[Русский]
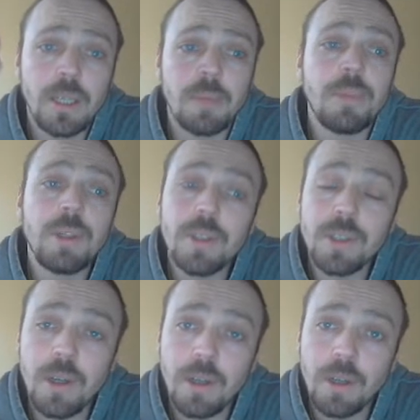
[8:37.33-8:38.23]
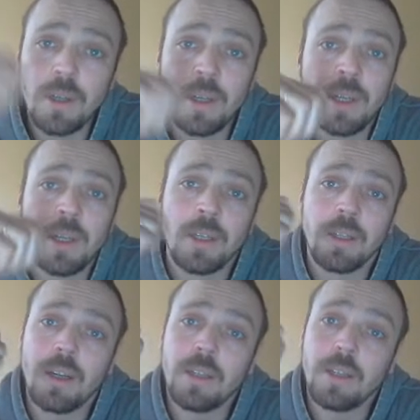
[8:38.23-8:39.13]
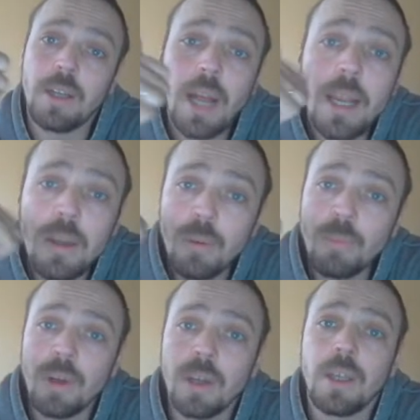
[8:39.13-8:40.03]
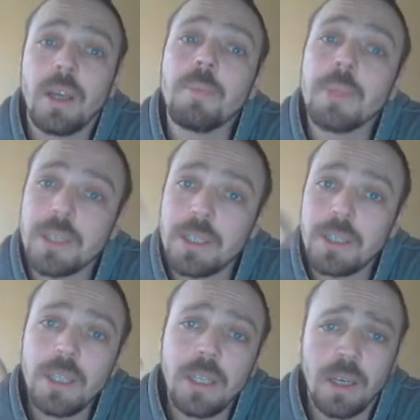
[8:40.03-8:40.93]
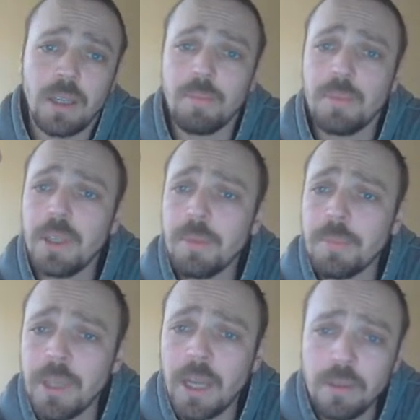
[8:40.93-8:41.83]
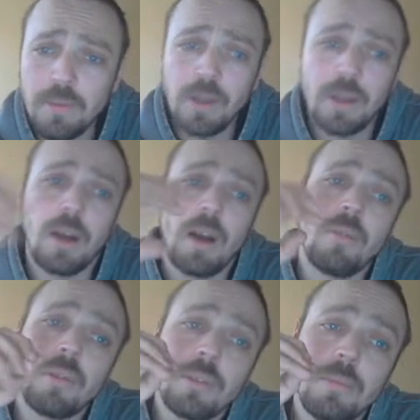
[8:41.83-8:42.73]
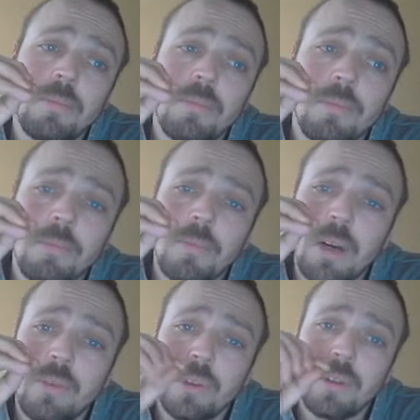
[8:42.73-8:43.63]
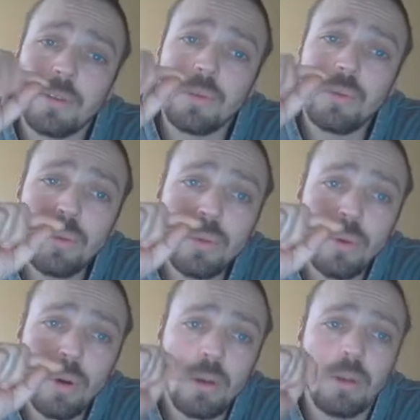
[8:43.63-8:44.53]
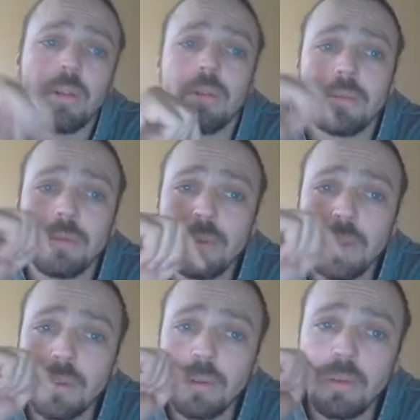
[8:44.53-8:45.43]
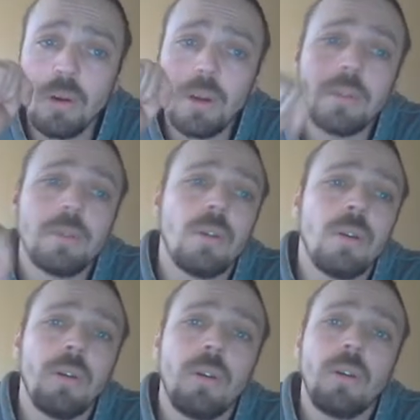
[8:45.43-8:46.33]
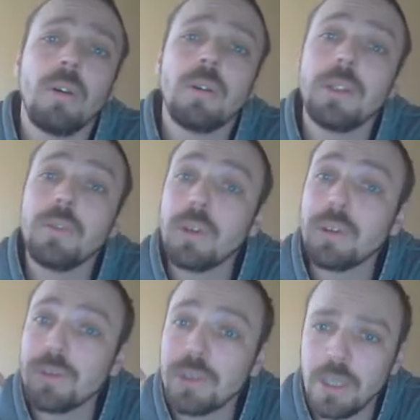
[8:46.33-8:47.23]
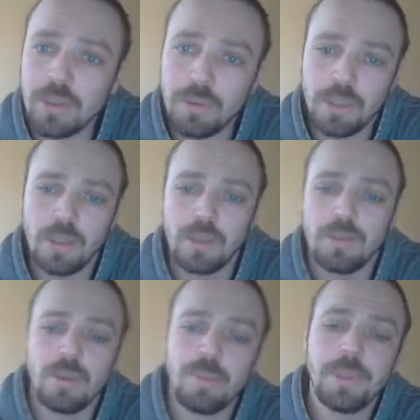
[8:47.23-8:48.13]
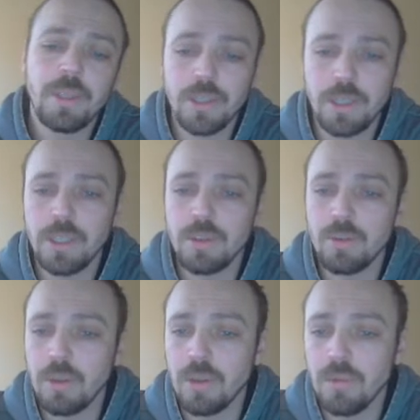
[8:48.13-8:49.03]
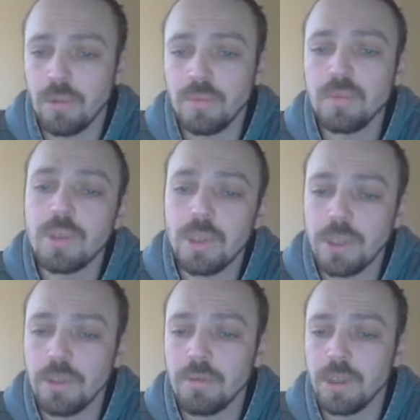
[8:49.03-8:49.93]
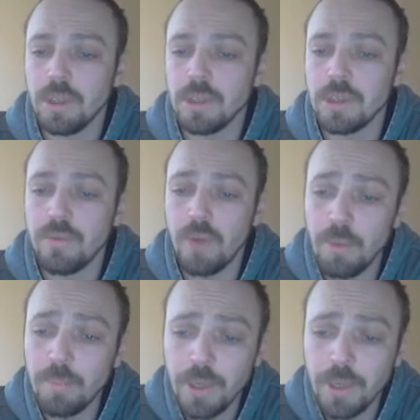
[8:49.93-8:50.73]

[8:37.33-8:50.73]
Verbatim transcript: биржах, как и Helium, как и MXC, как и Deep Network, а вот, а вот Duco, Duino Coin, о, его еще нету ни на одной бирже, есть только вот внутренний вот этот свап,